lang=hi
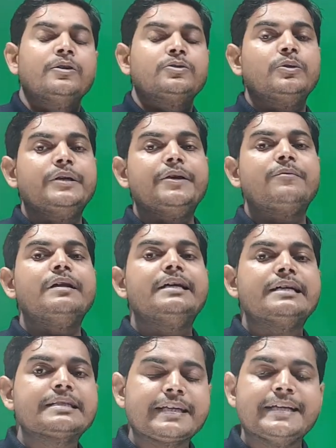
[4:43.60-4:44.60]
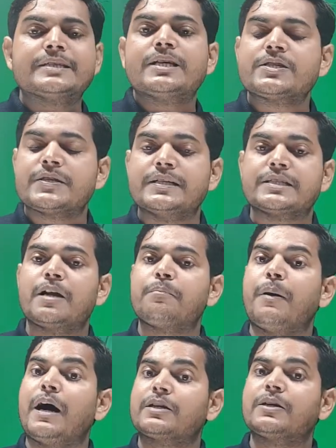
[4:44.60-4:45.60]
तो न्यूक्लियस इज द सेंट्रल
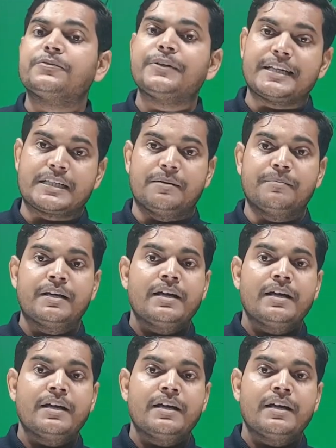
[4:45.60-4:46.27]
पार्ट ऑफ एटम